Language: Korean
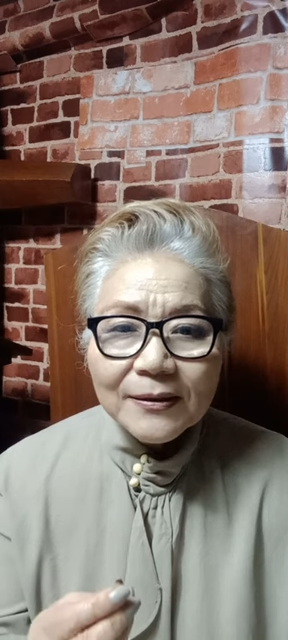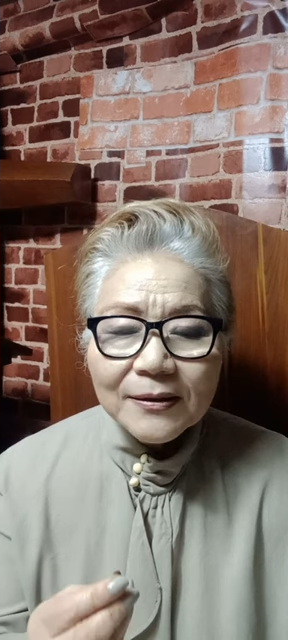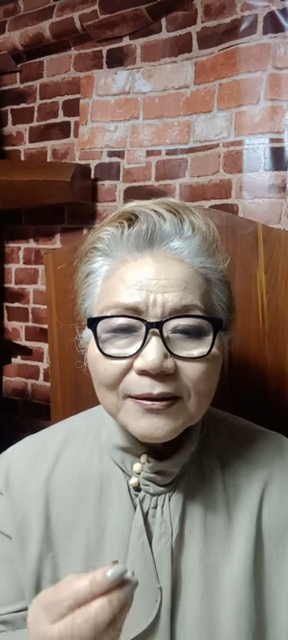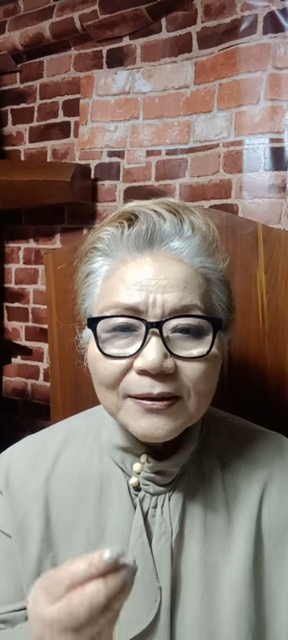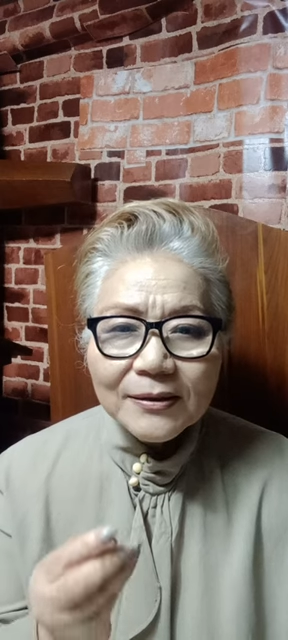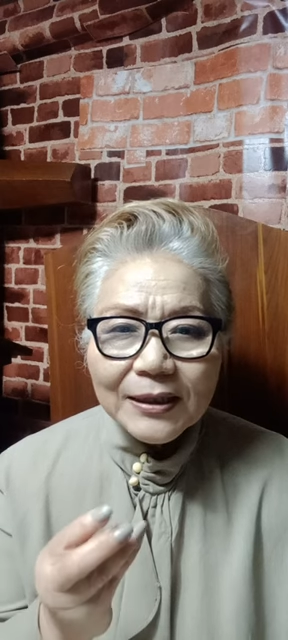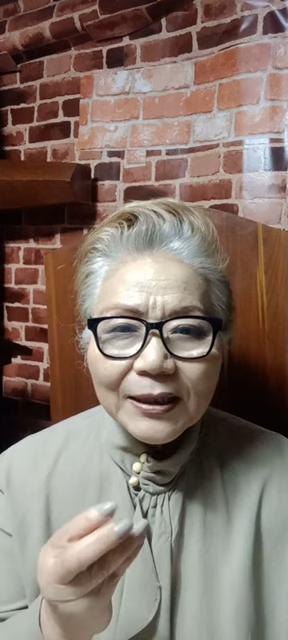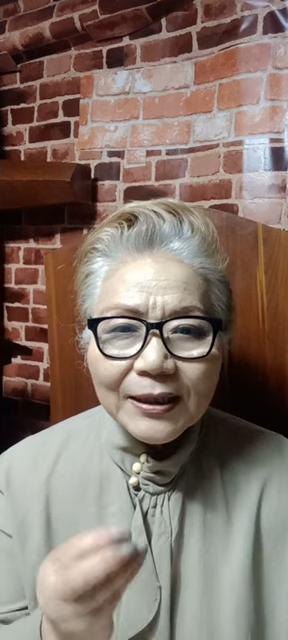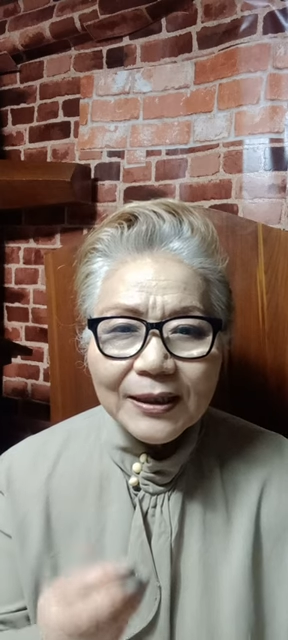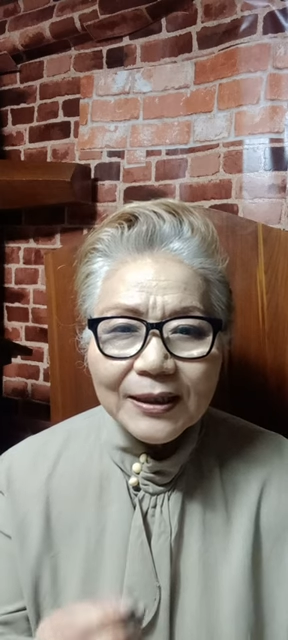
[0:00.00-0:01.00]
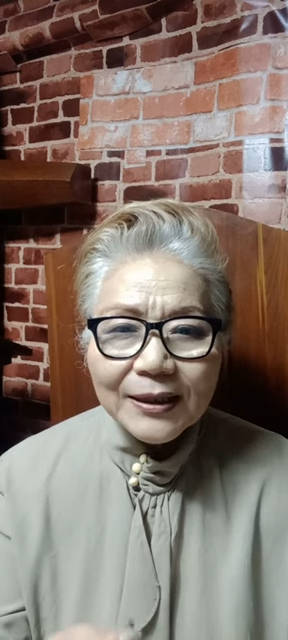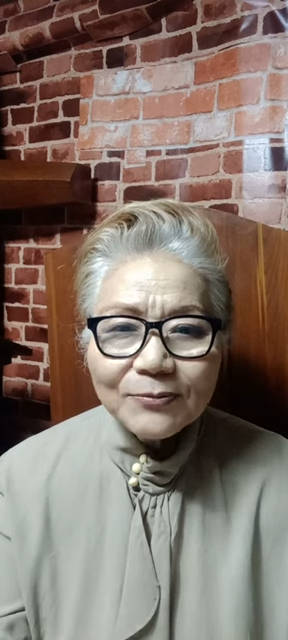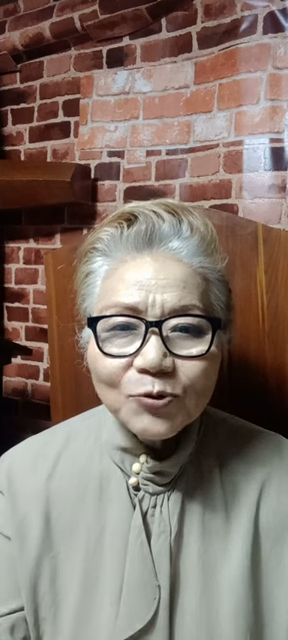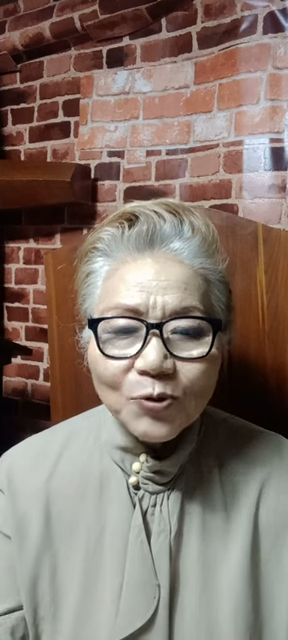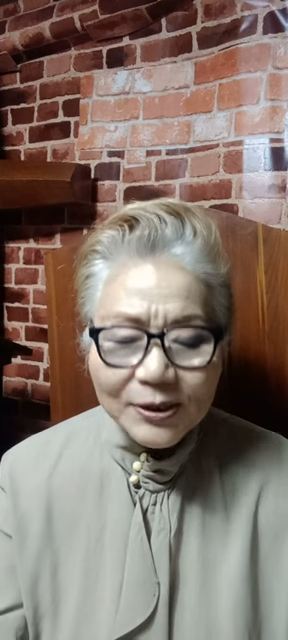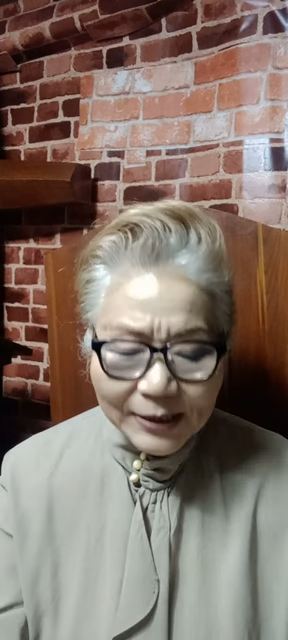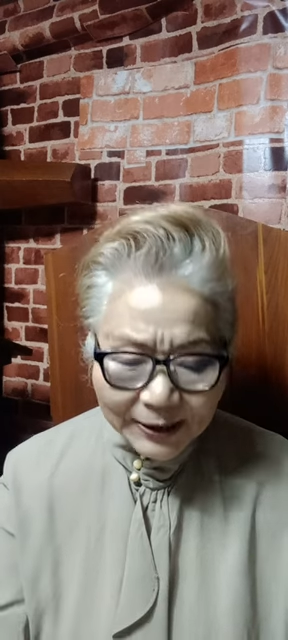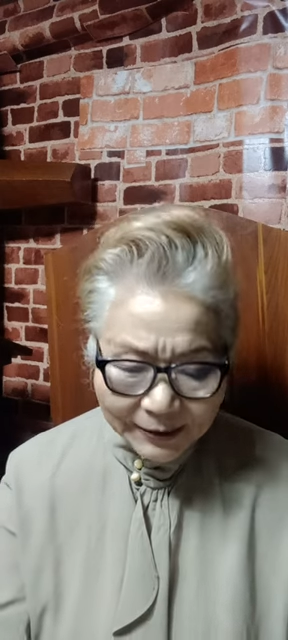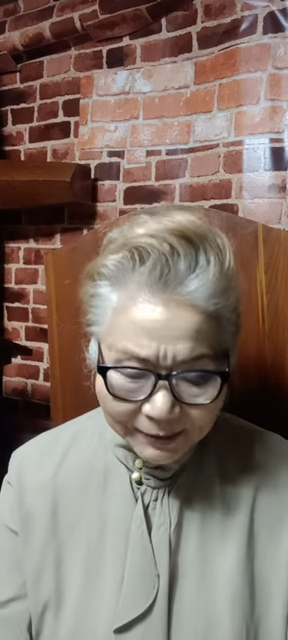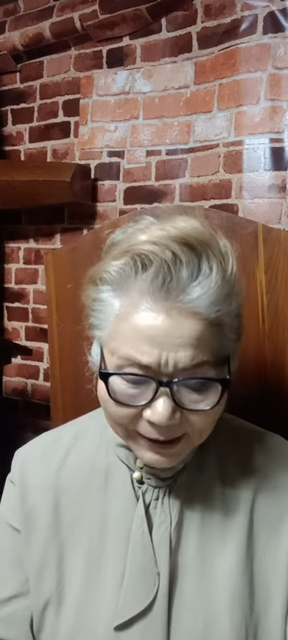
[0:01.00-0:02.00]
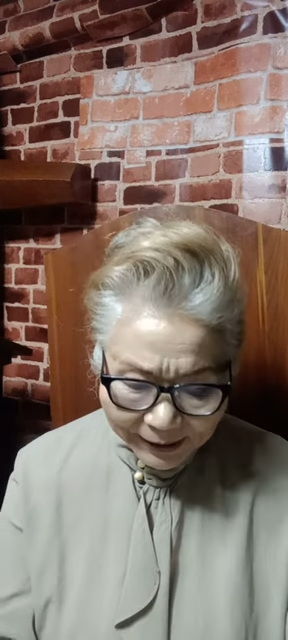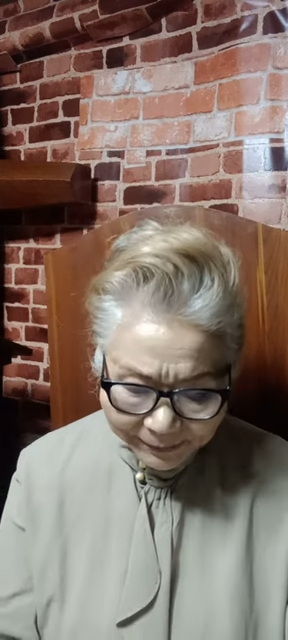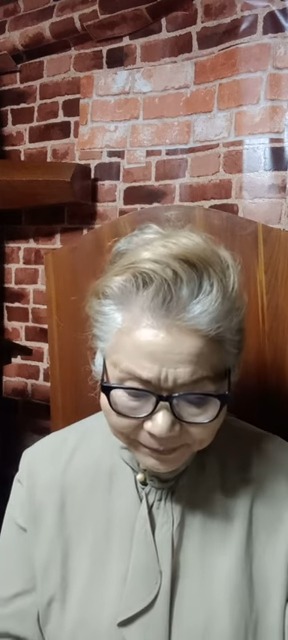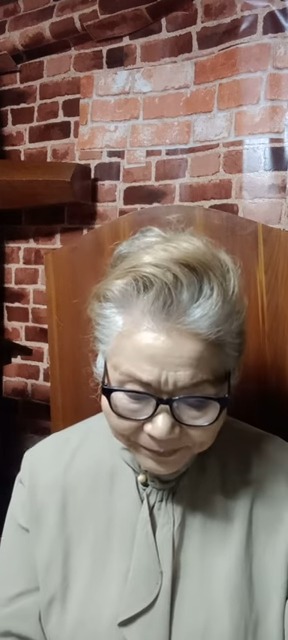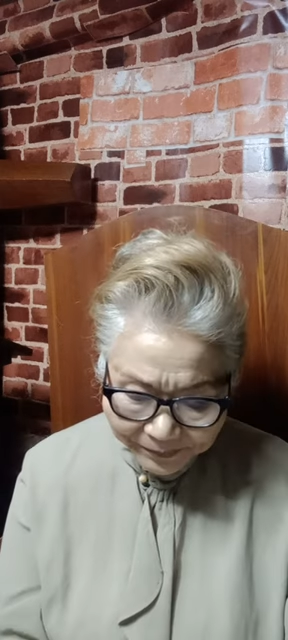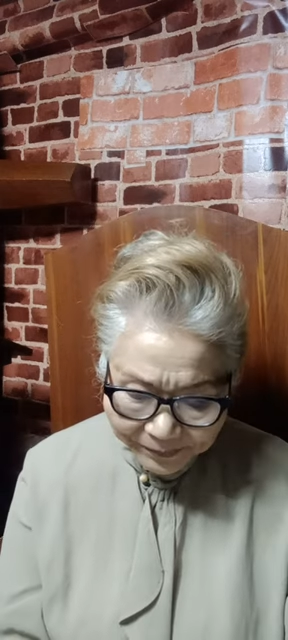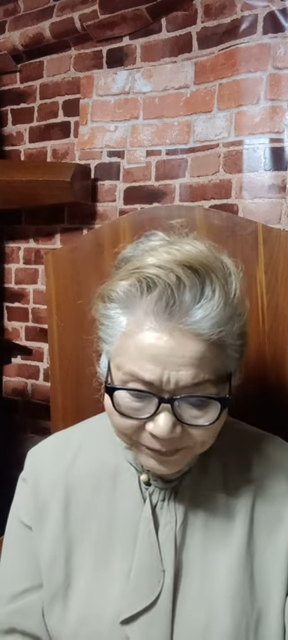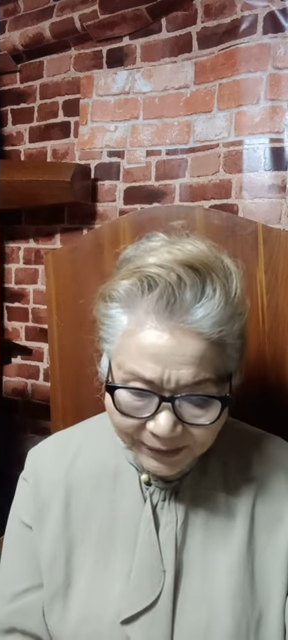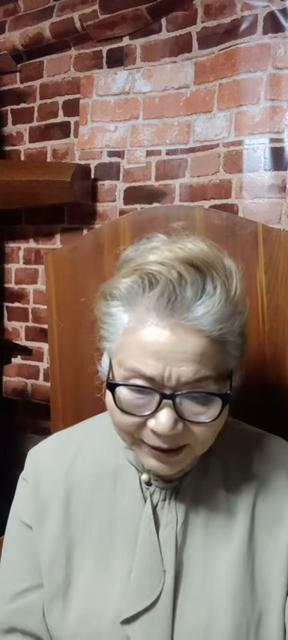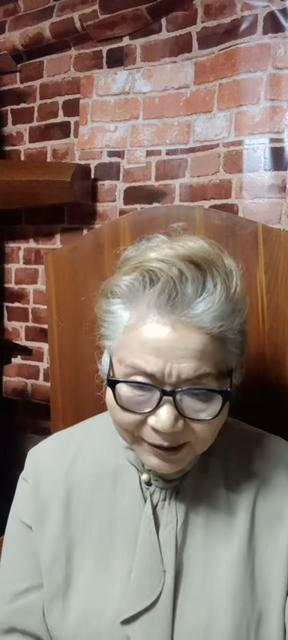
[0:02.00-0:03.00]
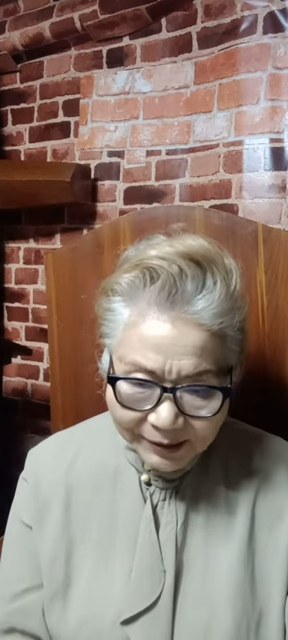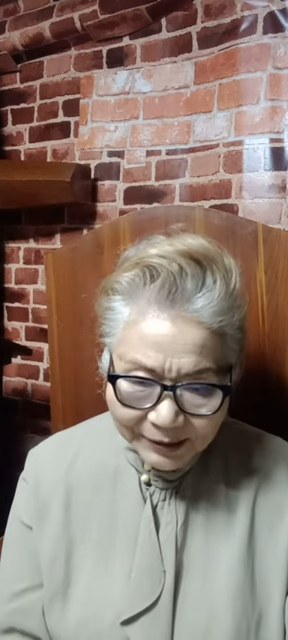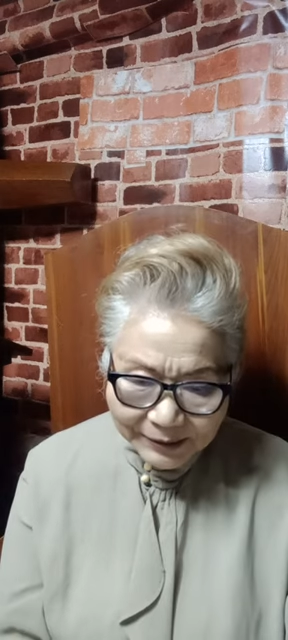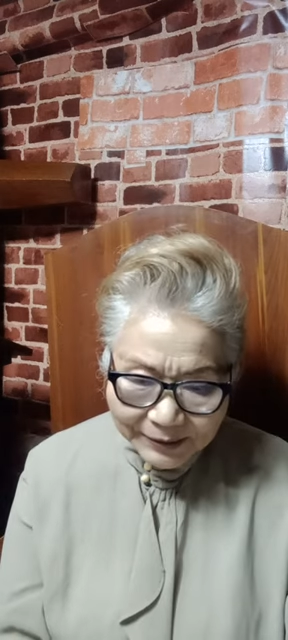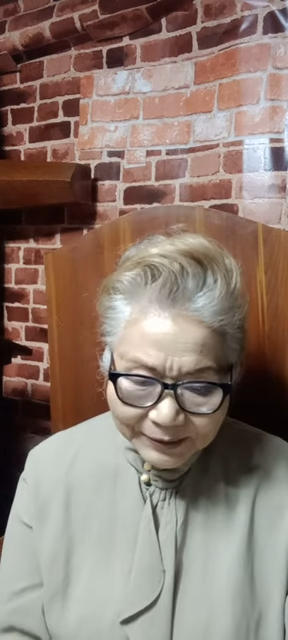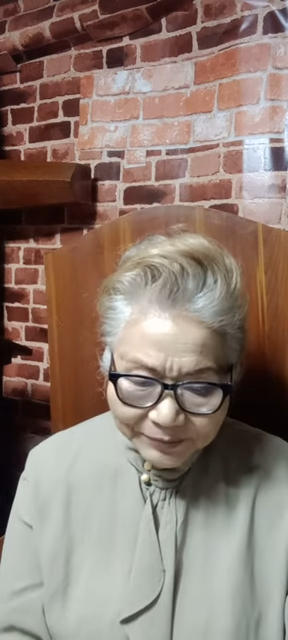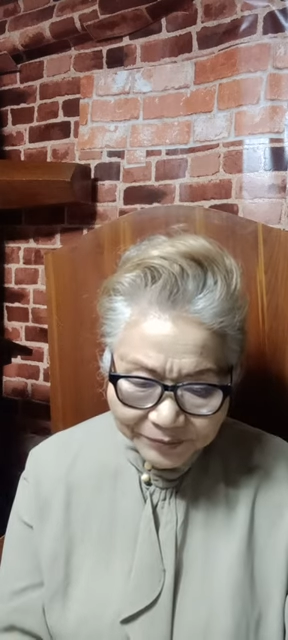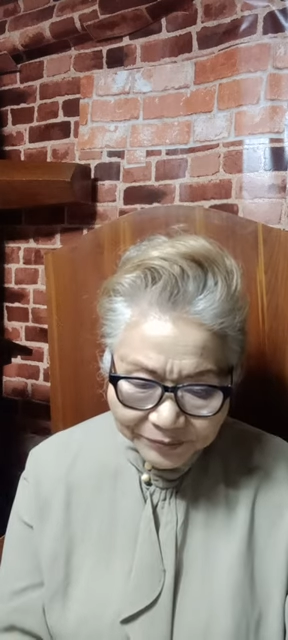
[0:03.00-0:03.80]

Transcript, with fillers: 그래서 참 속이 상했는데 어,